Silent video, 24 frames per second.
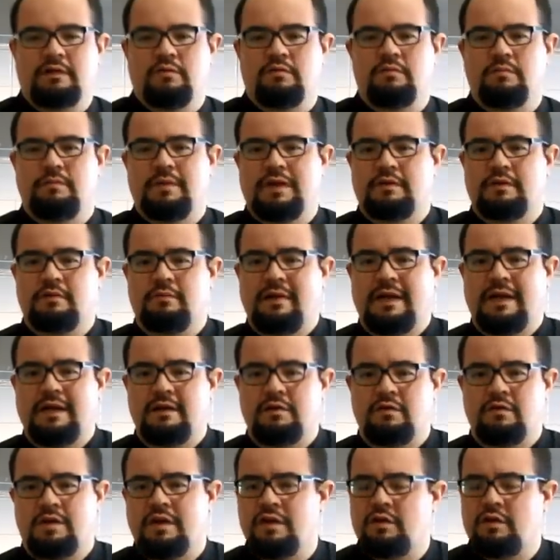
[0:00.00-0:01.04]
con un plato
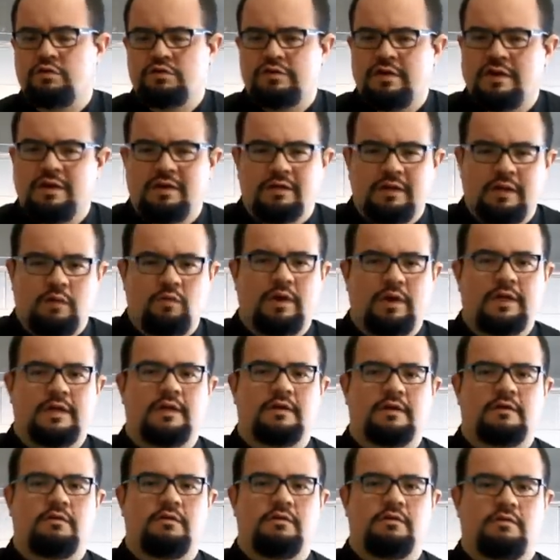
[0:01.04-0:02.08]
blanco, incluso de
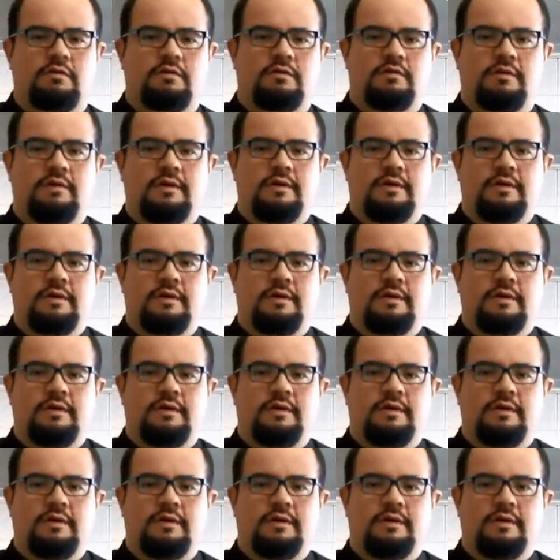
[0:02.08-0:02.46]
cualquier color.